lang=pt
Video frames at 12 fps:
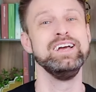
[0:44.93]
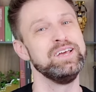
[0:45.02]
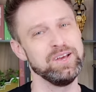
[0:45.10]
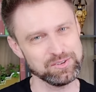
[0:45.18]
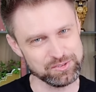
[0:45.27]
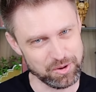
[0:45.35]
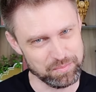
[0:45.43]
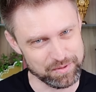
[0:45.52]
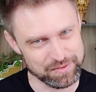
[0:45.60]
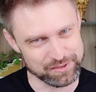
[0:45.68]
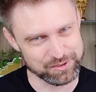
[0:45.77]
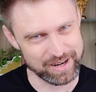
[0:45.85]
Eu sou o
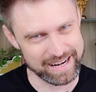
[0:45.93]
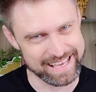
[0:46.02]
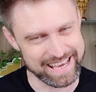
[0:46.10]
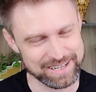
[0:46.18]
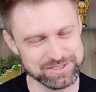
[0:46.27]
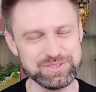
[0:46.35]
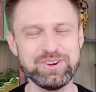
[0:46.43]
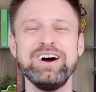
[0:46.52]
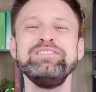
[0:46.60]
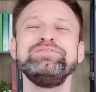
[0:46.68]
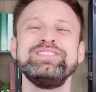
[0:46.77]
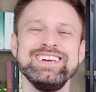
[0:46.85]
professor Alencar
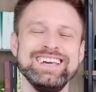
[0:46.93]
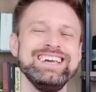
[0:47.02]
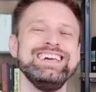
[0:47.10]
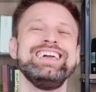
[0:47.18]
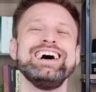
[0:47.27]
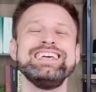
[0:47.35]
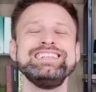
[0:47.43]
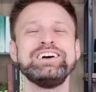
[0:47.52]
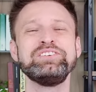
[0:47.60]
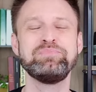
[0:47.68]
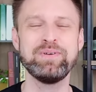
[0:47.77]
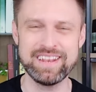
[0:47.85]
Churoff e além da
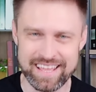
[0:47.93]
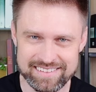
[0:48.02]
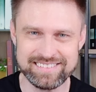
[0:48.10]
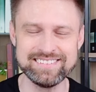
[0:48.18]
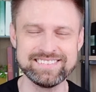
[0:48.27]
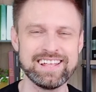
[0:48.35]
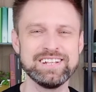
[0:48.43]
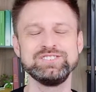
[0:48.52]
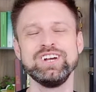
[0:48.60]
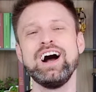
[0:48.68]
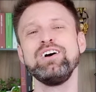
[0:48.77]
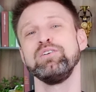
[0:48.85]
experiência em sala de
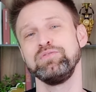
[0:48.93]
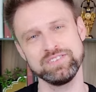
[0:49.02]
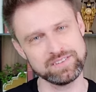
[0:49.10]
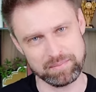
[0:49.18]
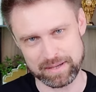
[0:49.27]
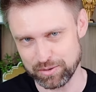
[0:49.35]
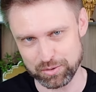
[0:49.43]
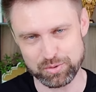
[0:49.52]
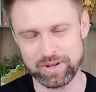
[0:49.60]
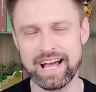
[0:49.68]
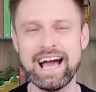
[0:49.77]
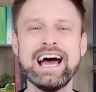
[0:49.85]
aula, eu fiz também
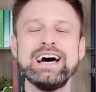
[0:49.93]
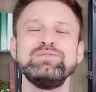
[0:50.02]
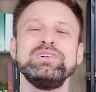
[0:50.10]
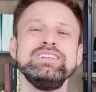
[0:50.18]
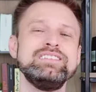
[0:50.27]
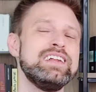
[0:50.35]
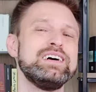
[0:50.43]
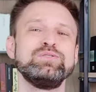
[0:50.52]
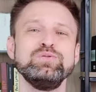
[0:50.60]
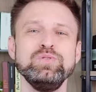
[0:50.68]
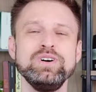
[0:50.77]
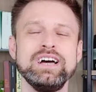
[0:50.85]
doutorado em
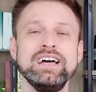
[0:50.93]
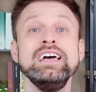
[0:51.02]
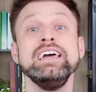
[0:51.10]
literatura.